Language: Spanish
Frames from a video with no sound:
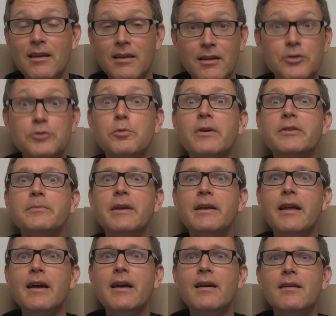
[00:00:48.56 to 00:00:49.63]
Y después
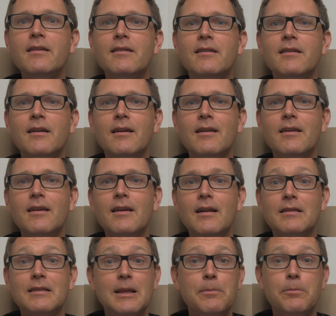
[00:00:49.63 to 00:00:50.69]
miré y
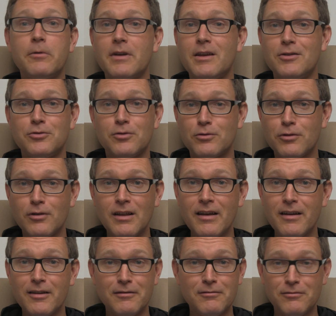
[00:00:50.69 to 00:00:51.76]
el tipo que yo
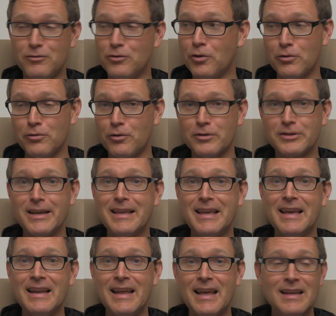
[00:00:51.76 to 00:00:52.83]
toda, no, sé
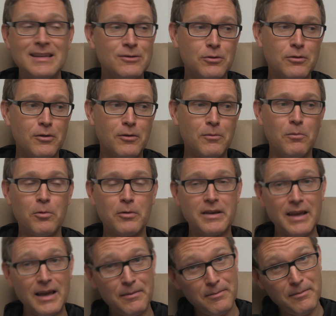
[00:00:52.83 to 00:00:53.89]
quién es o,
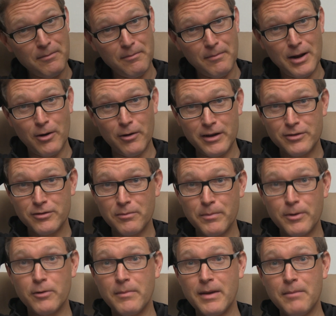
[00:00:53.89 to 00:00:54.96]
por qué me lo hizo,
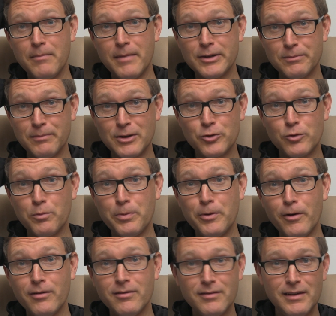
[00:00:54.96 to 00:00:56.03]
pero me,
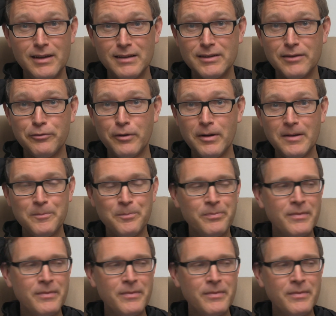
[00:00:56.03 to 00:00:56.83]
escupió y se fue.